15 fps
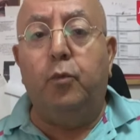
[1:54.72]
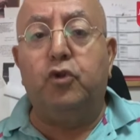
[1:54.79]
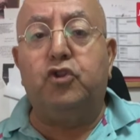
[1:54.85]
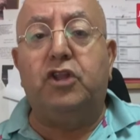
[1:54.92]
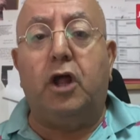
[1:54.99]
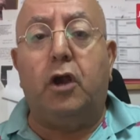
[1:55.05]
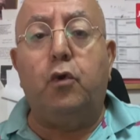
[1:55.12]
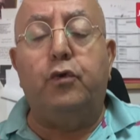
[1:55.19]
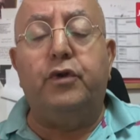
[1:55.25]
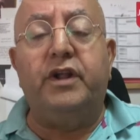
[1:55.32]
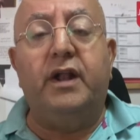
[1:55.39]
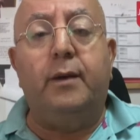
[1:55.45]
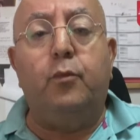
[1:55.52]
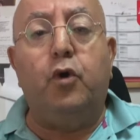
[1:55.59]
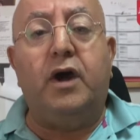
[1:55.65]
مضطرون
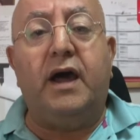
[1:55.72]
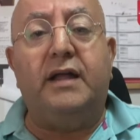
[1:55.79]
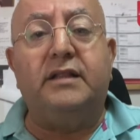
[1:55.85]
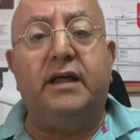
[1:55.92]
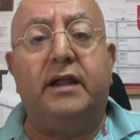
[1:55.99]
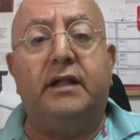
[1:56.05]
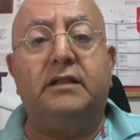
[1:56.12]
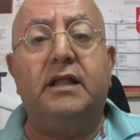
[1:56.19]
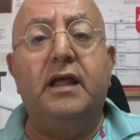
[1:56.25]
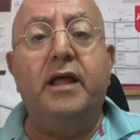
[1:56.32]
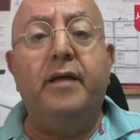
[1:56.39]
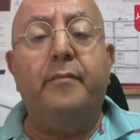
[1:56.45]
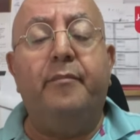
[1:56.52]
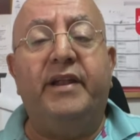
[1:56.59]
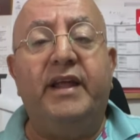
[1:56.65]
الى مغادره
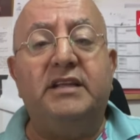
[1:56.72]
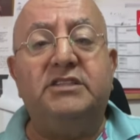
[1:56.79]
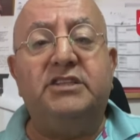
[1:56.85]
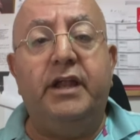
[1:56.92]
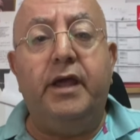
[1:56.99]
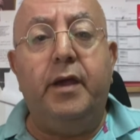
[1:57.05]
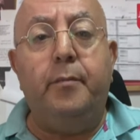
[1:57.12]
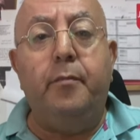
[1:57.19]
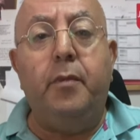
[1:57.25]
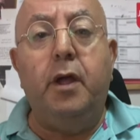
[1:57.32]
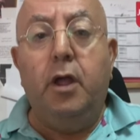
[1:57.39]
منازلهم